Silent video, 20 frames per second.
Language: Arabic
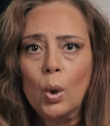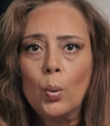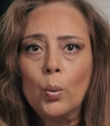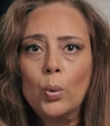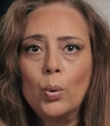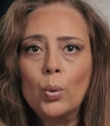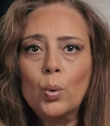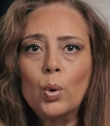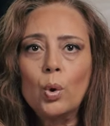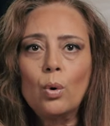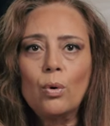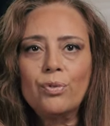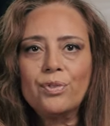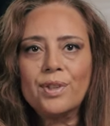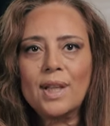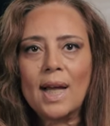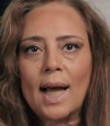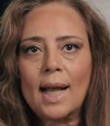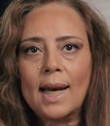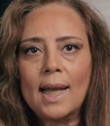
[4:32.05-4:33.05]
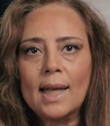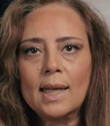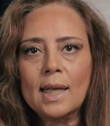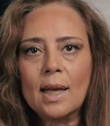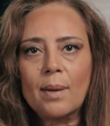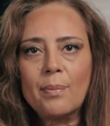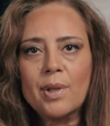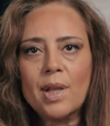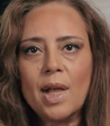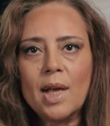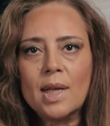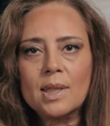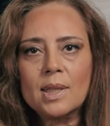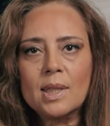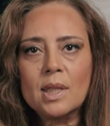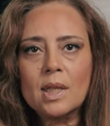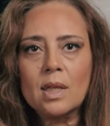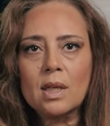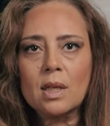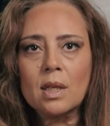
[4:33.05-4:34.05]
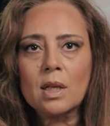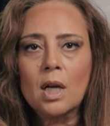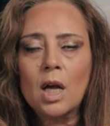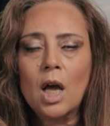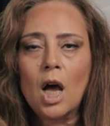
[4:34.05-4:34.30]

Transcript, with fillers: ويقول خفت عليك من هذه